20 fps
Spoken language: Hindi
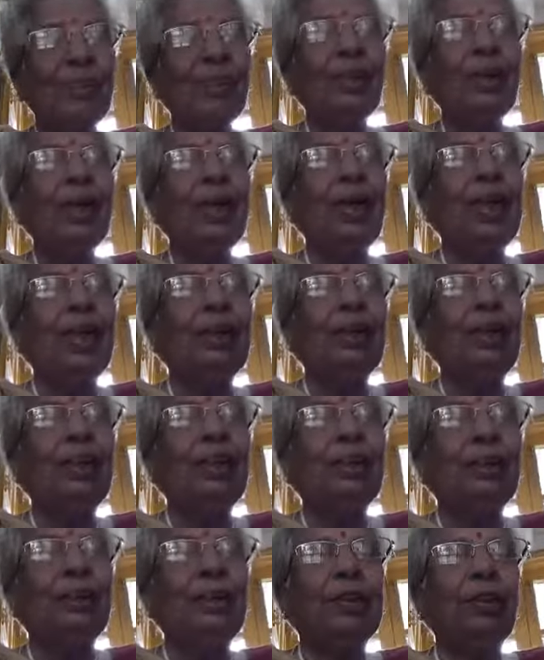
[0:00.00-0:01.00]

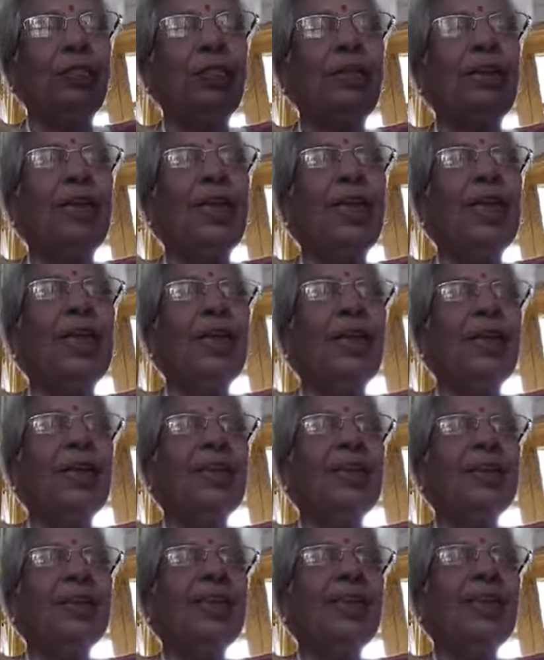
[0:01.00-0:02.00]
मंगलाचरण प्रस्तुत किया
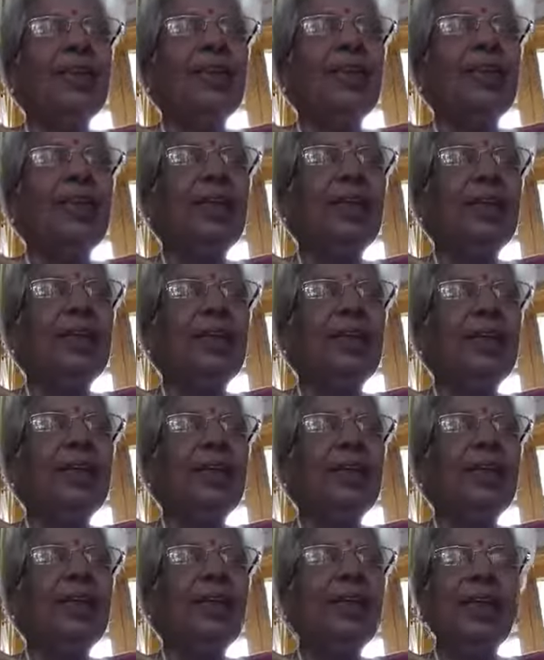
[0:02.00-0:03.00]
यह इसीलिए
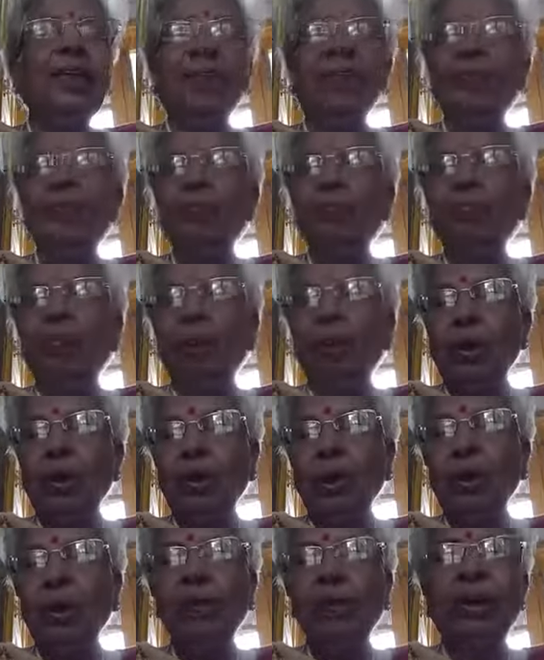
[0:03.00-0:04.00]
कि ये
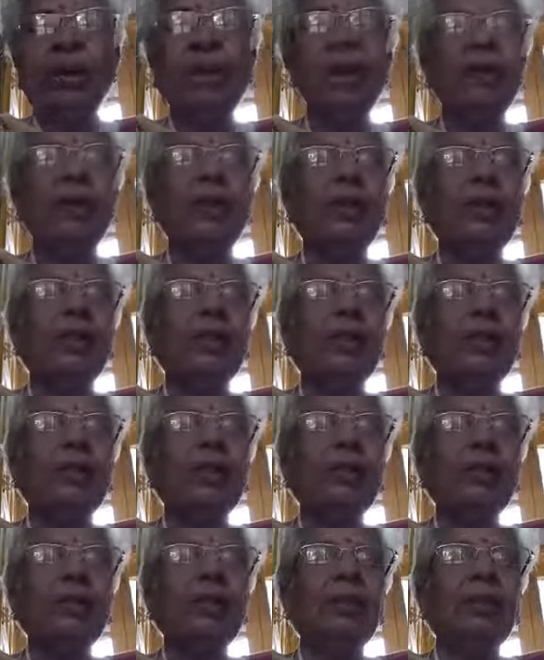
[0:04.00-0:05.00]
बहुत ही बड़े
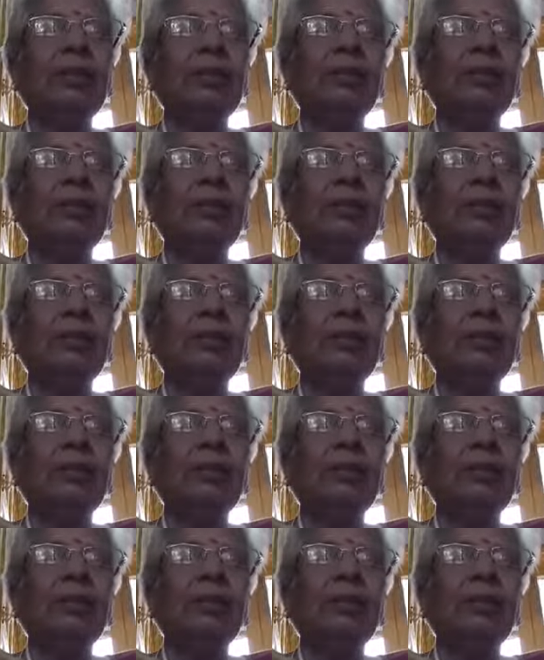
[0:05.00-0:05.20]
संस